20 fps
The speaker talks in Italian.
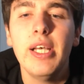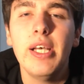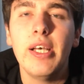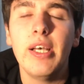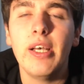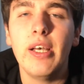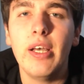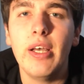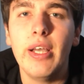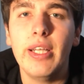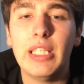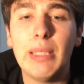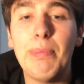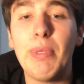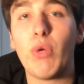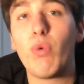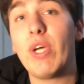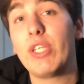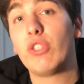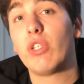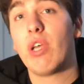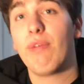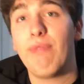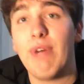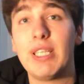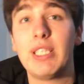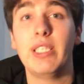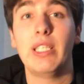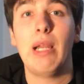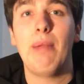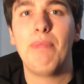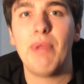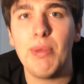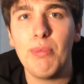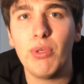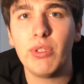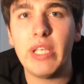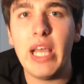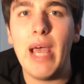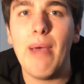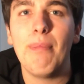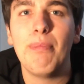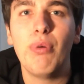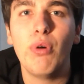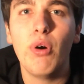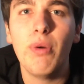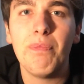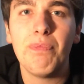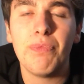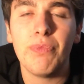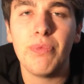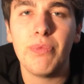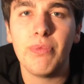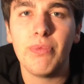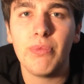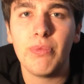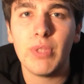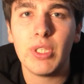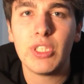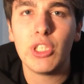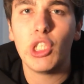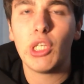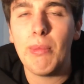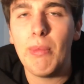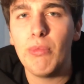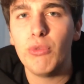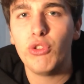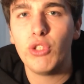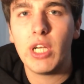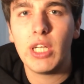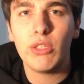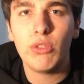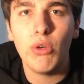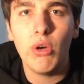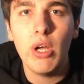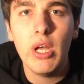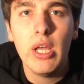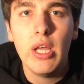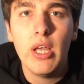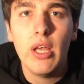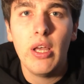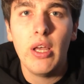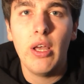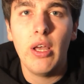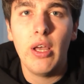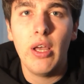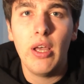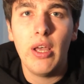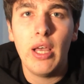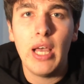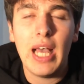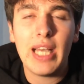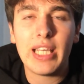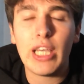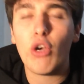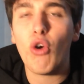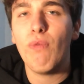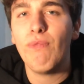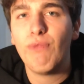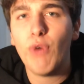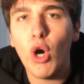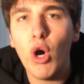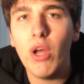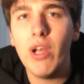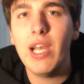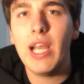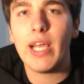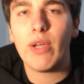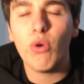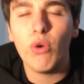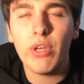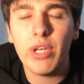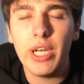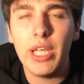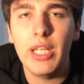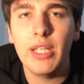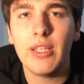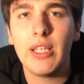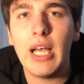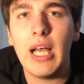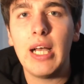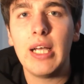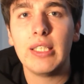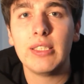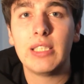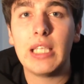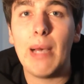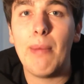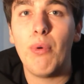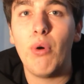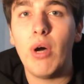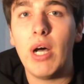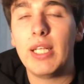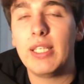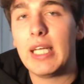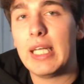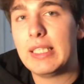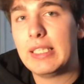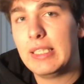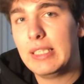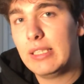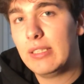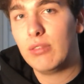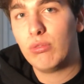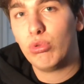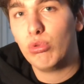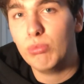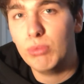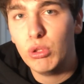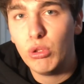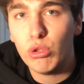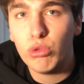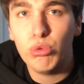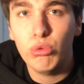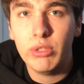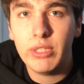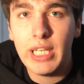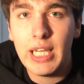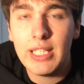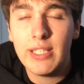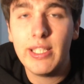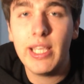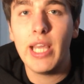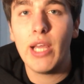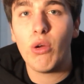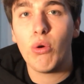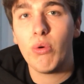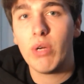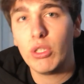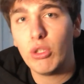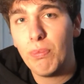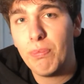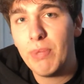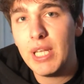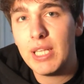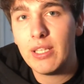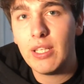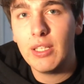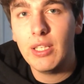Eh, ed è per questo che infatti nel primo tempo, mh, mm, essendo che abbiamo giocato eh, anche con Boyle e con Grinta, siamo andati subito sul 3-0 con una doppietta